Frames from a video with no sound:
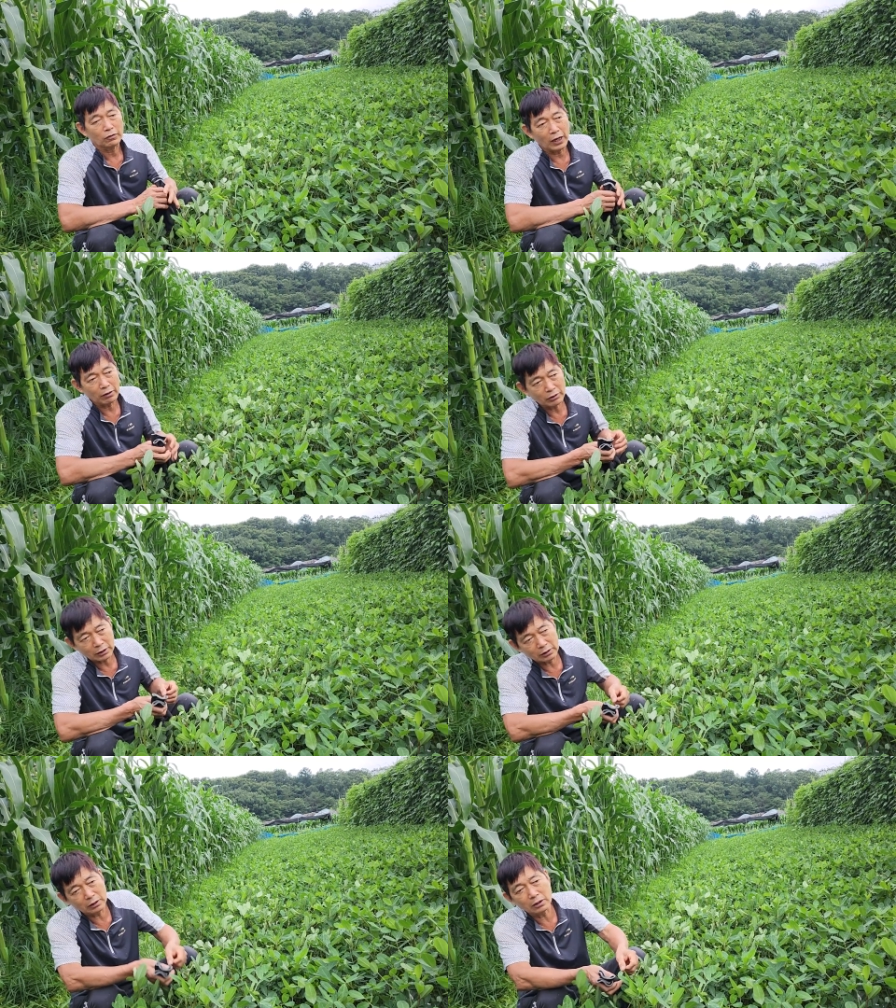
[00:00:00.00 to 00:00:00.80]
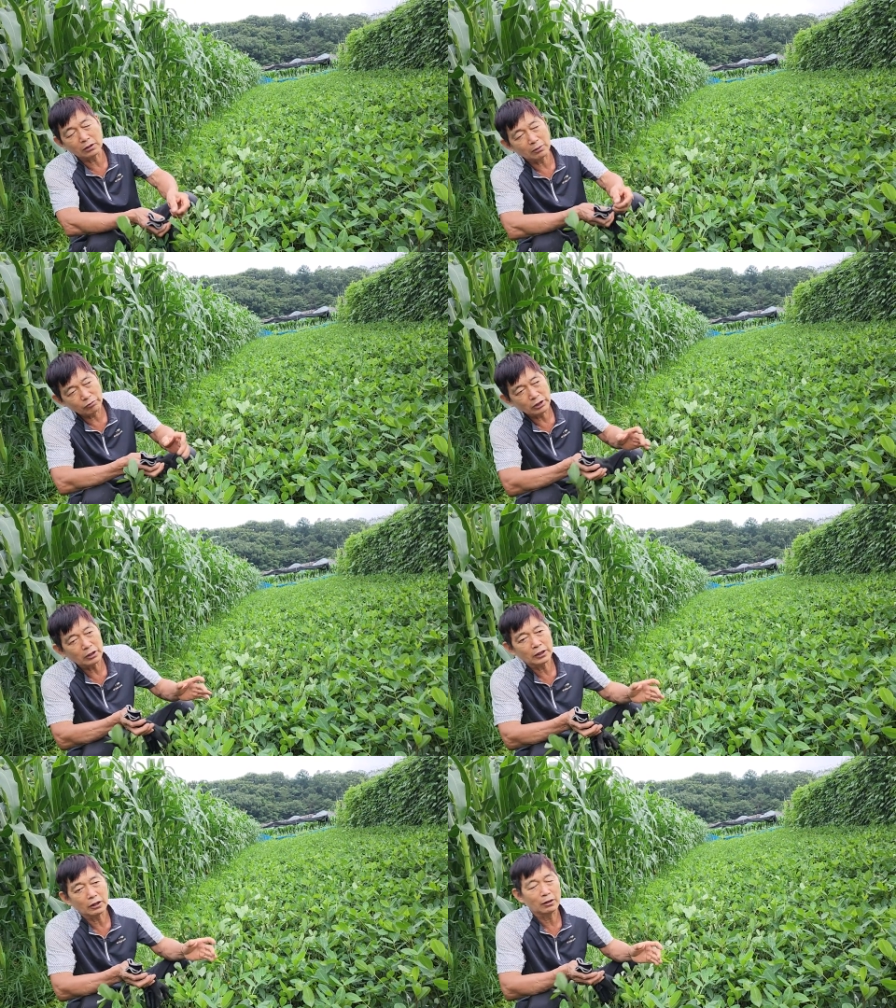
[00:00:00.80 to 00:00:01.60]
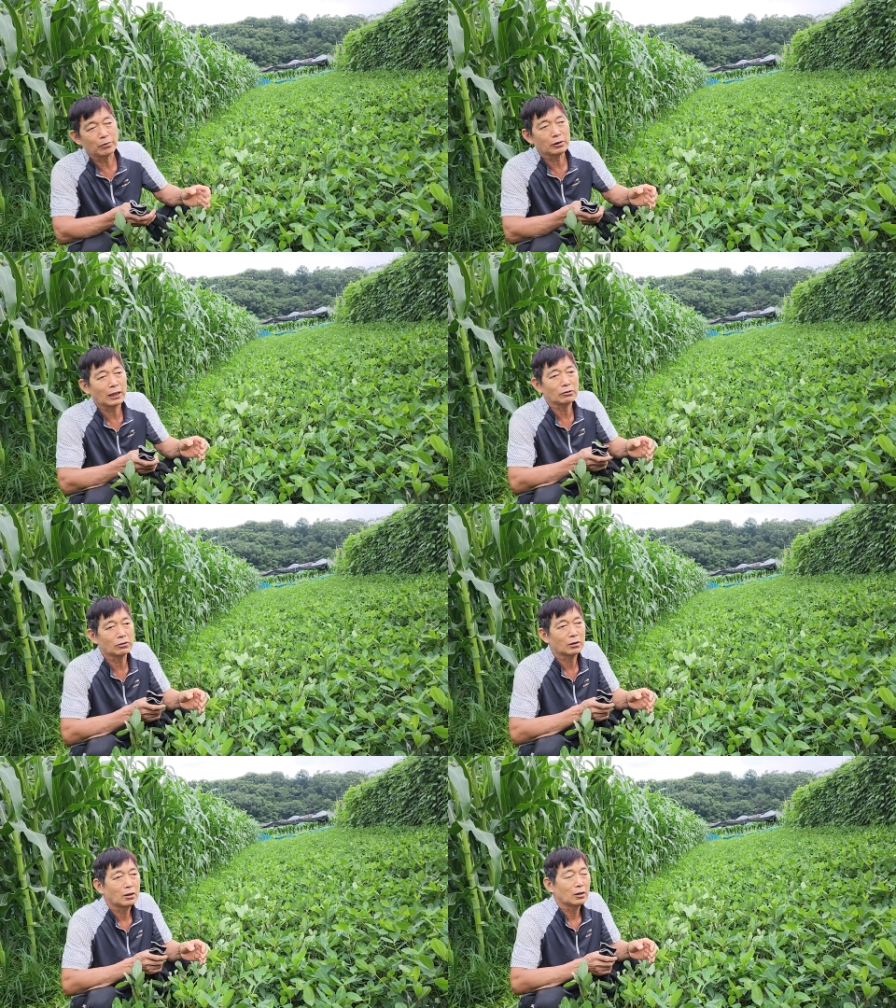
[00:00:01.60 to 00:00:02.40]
행기로다 슬슬 문지르게 되면 아주